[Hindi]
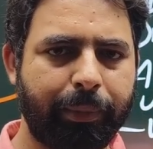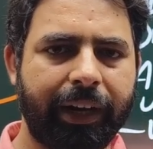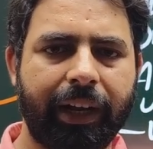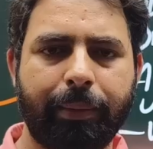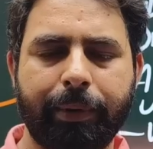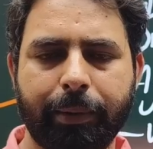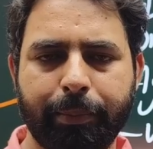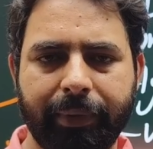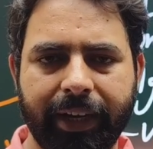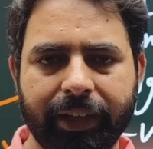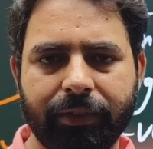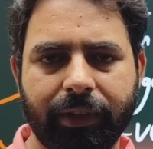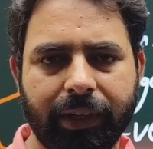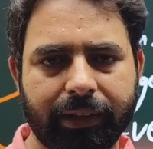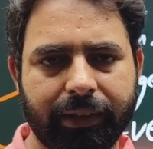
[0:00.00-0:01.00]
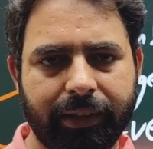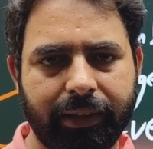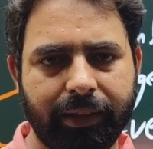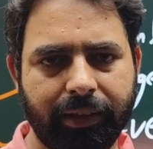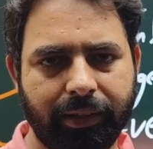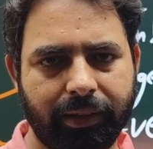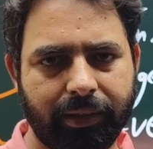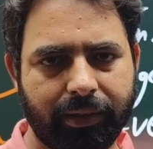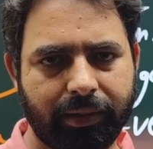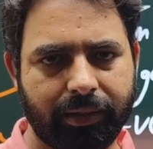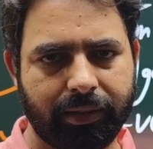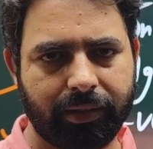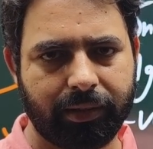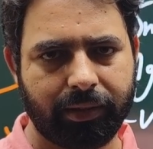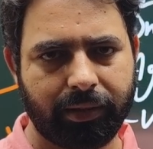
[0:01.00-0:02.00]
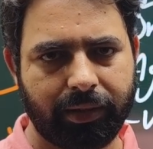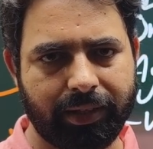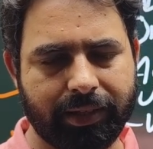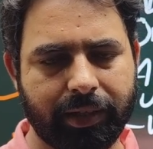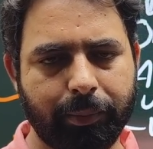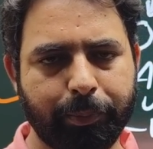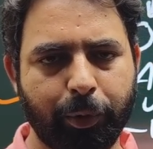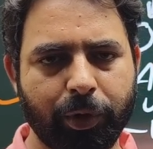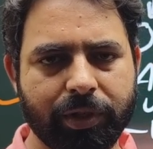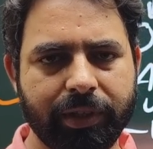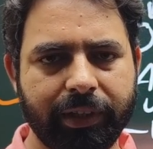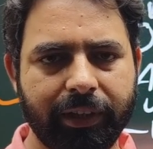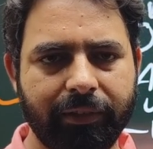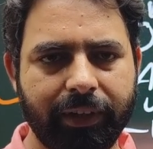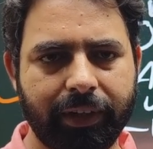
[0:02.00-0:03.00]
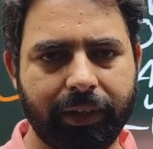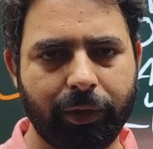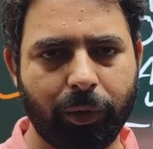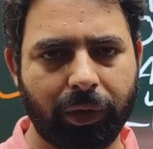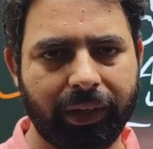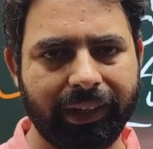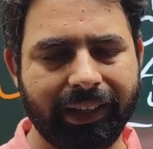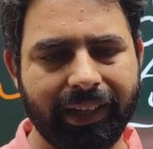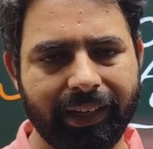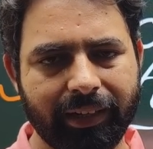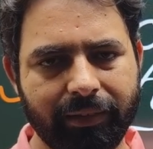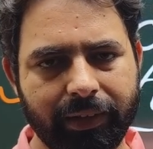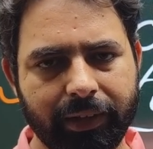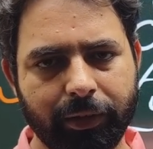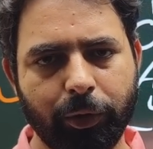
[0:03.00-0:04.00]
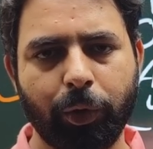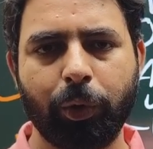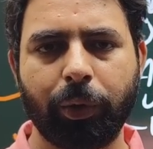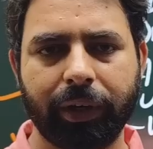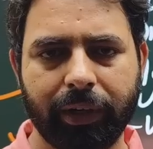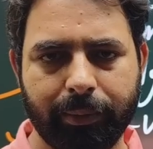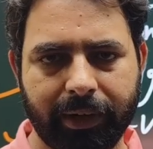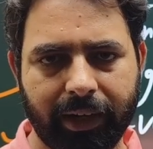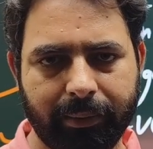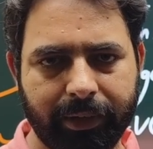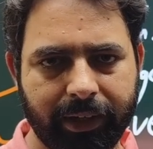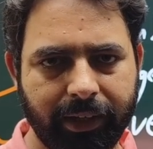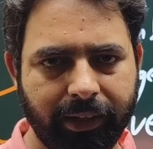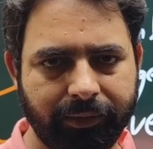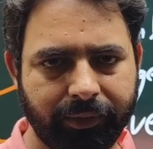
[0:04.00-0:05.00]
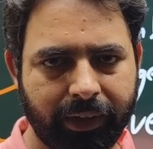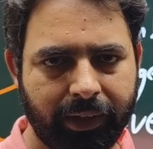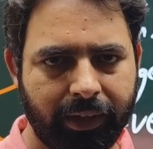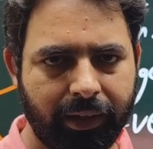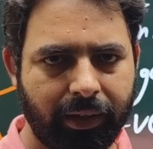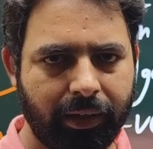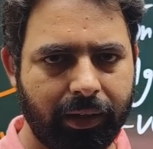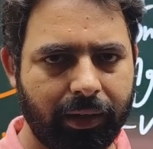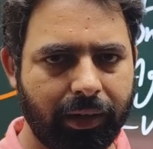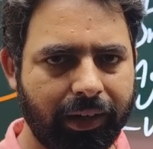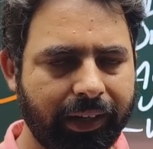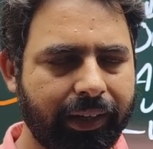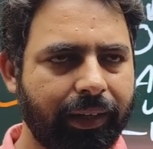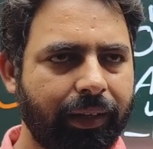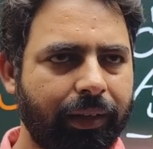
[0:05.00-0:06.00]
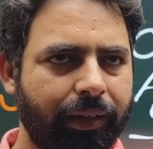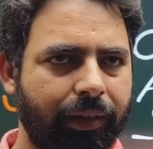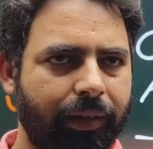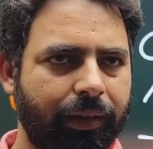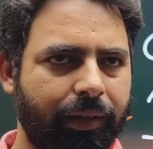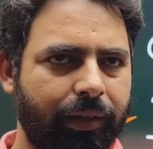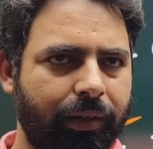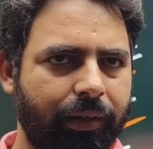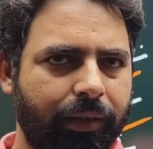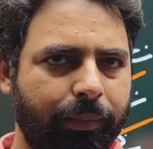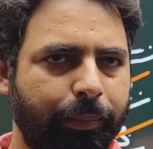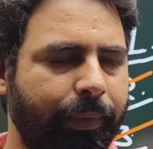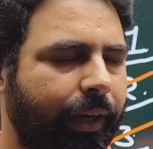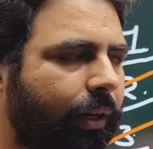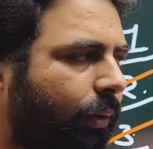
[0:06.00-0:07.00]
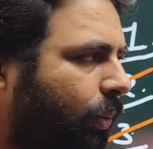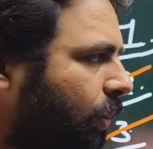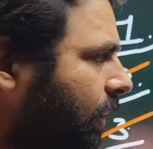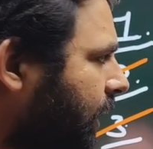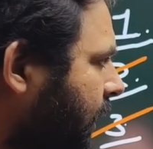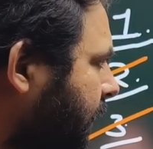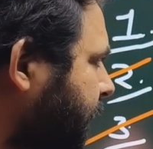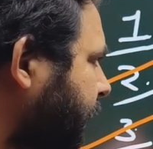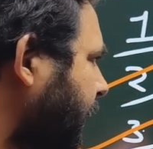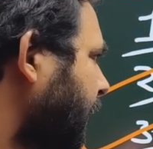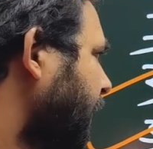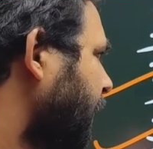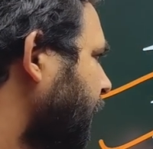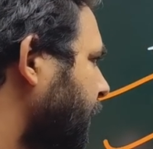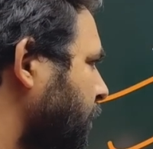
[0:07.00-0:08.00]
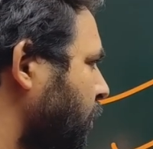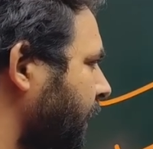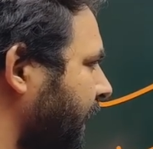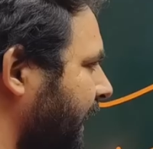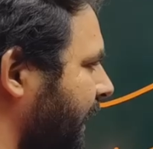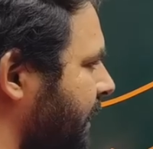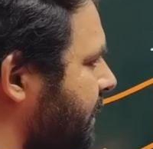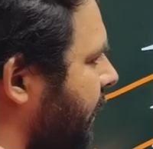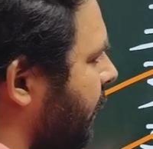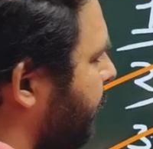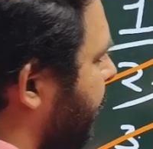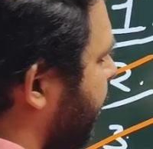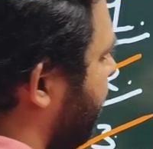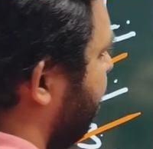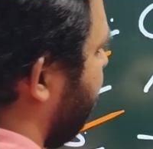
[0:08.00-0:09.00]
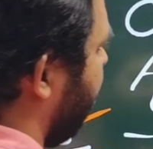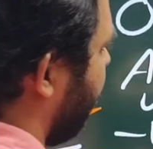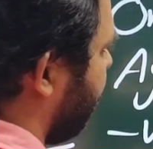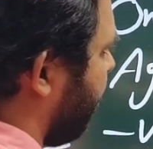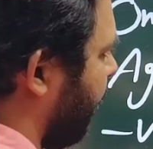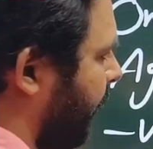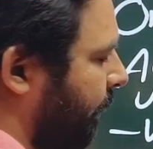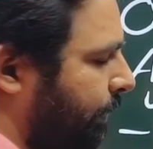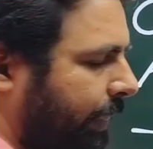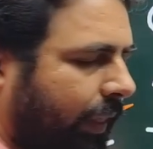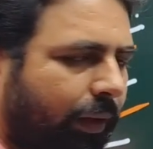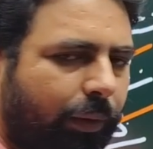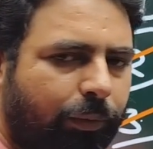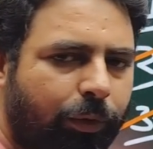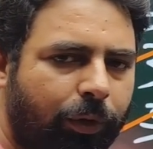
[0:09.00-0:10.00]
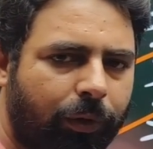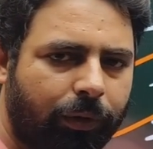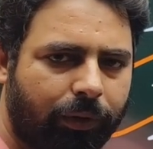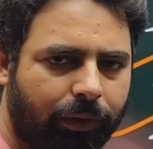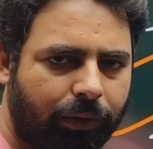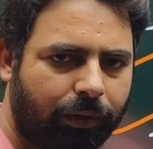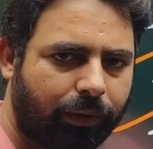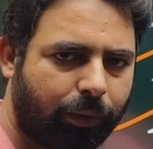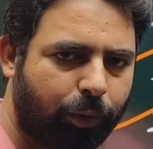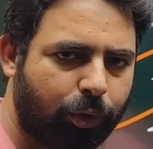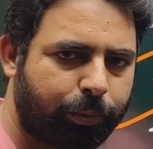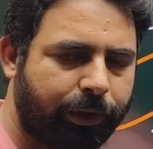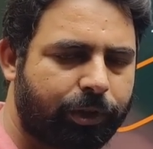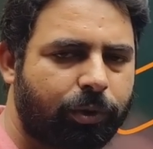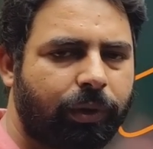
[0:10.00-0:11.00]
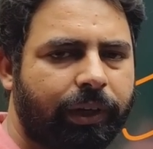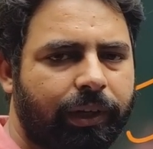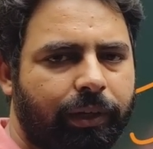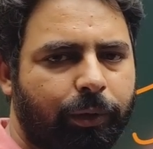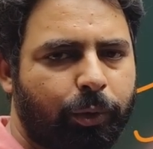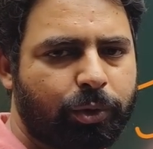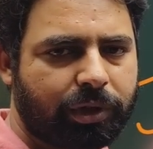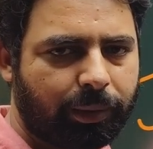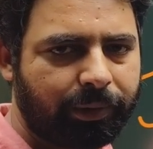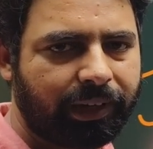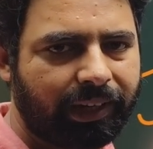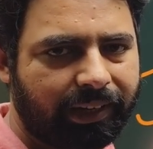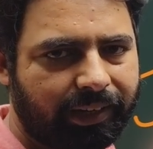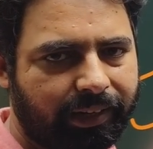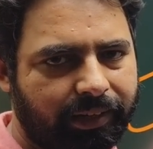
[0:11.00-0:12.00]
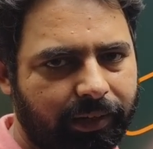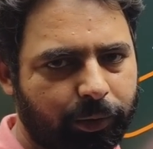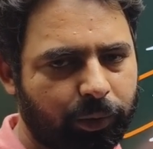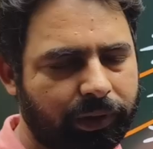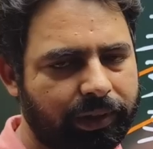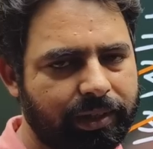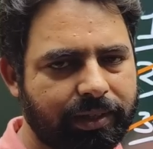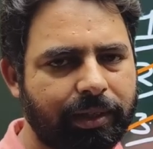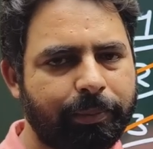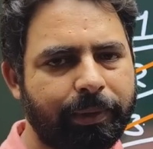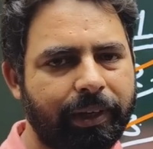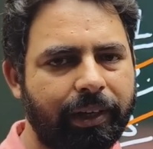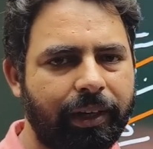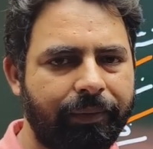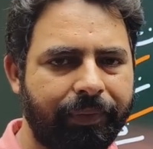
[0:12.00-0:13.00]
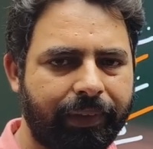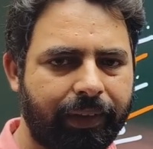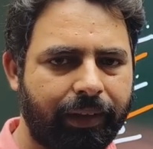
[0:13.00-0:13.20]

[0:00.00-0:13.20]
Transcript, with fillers: बराबर महत्व रखते हैं इसकी पॉजिटिविटी और निगेटिविटी दोनों के लिए बराबर है लेकिन मैं कहूँगा जो एज लिमिट का फैक्ट है वो कुछ बच्चों के लिए खुशखबरी लाया है क्योंकि इससे पहले